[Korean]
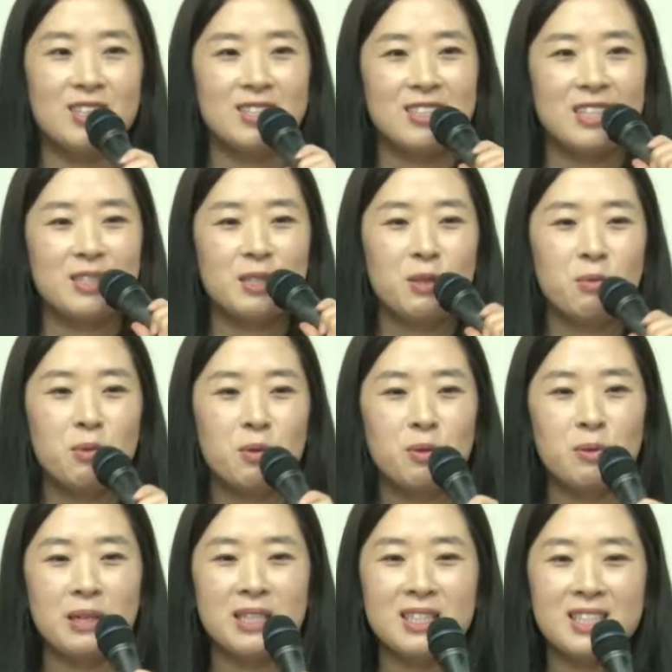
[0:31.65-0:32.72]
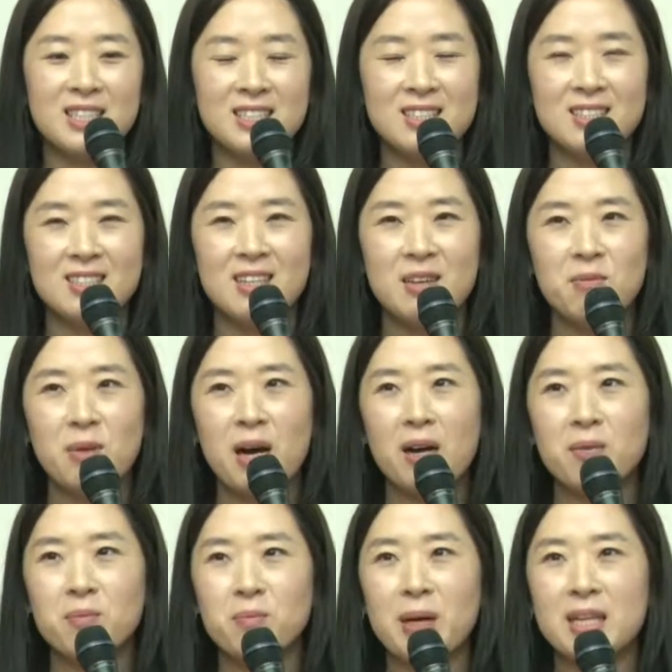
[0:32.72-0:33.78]
4.5 맞는
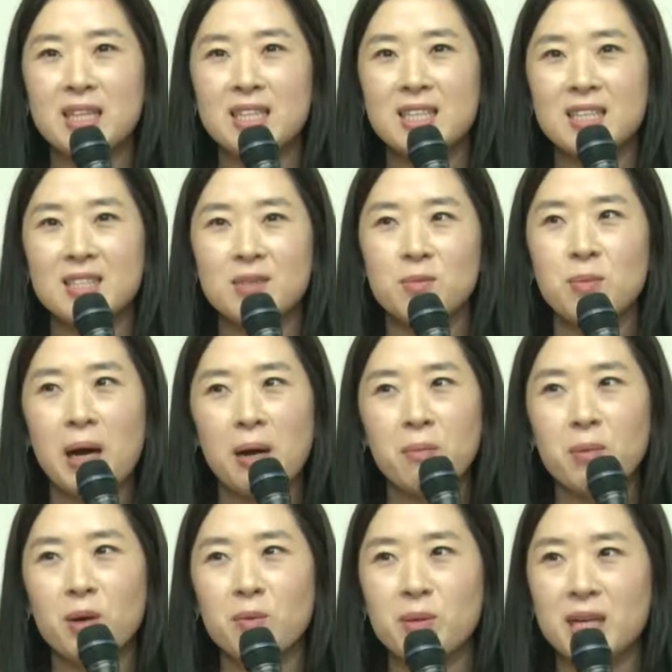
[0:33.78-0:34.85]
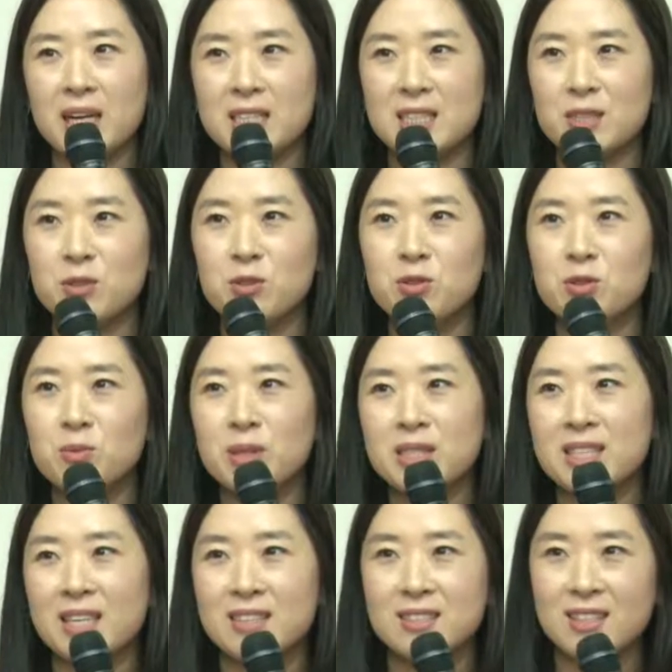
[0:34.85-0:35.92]
방, 받는 방법이 가장
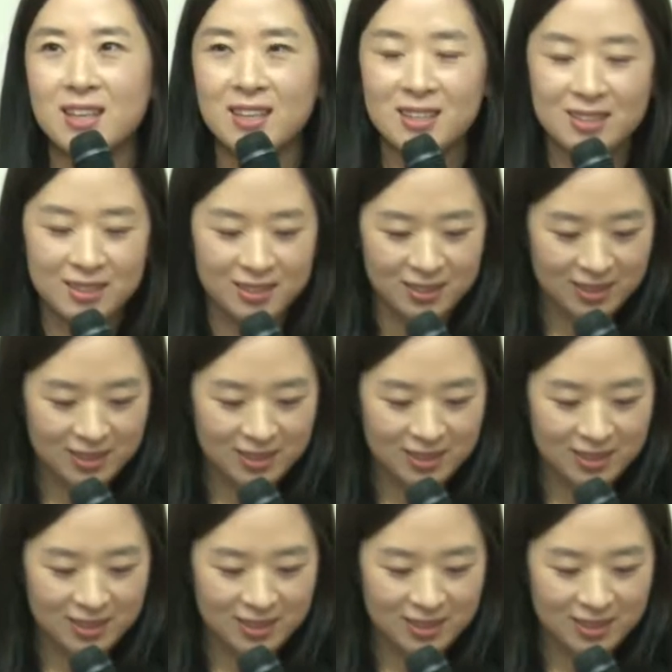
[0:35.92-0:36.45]
궁금하지 않으세요?